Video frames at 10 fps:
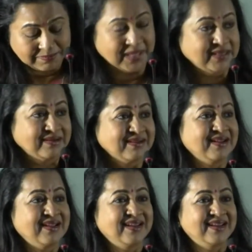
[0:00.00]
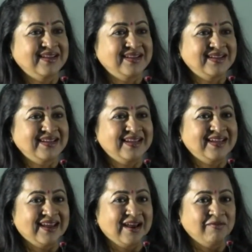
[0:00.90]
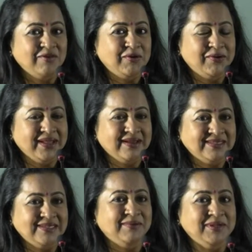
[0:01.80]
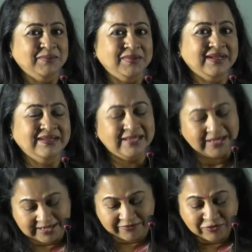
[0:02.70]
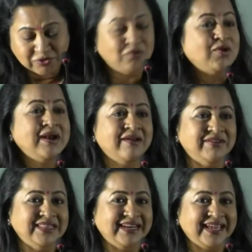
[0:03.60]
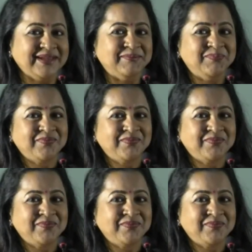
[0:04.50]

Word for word: மதர் அவங்களுடைய ஆசிர்வாதம் தான் இவ்வளோ தூரம் நான் வந்திருக்கேன்